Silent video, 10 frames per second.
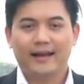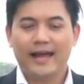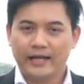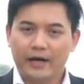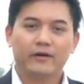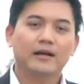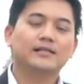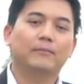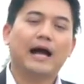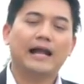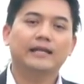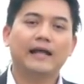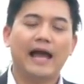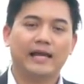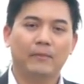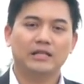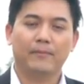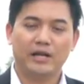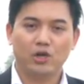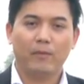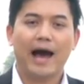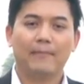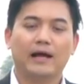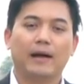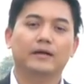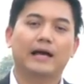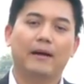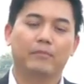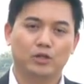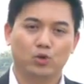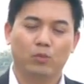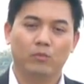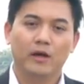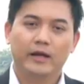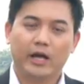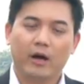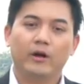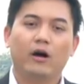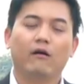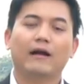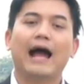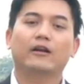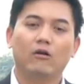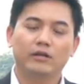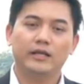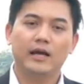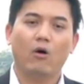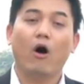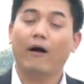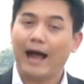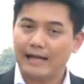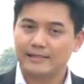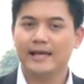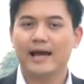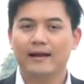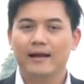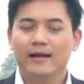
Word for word: และอีกหนึ่งเรื่องที่สำคัญที่ไทยกำลังจะเป็นเจ้าภาพนะครับคือการประชุม เกี่ยวกับเรื่องของการท่องเที่ยวของอาเซียน